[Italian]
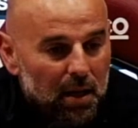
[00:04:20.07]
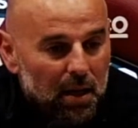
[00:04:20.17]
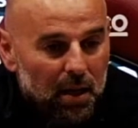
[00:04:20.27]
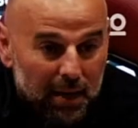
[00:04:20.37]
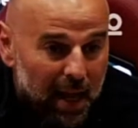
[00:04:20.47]

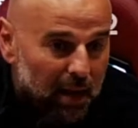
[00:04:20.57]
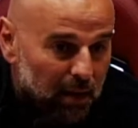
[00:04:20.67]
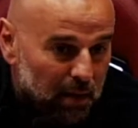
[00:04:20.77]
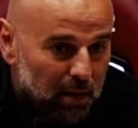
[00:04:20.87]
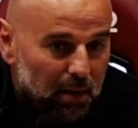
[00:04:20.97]
ed è
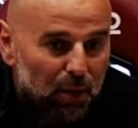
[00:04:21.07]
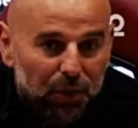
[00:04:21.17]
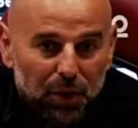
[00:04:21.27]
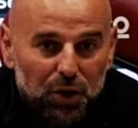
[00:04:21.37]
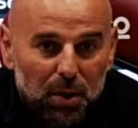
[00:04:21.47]

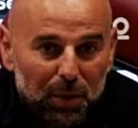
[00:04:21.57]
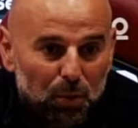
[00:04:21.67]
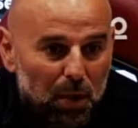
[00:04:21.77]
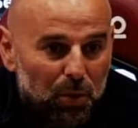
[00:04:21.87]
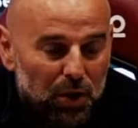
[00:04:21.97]
difficile ma
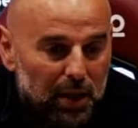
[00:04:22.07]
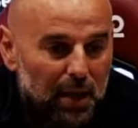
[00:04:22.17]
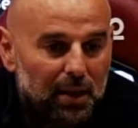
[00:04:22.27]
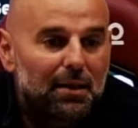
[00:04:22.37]
dobbiamo cercare di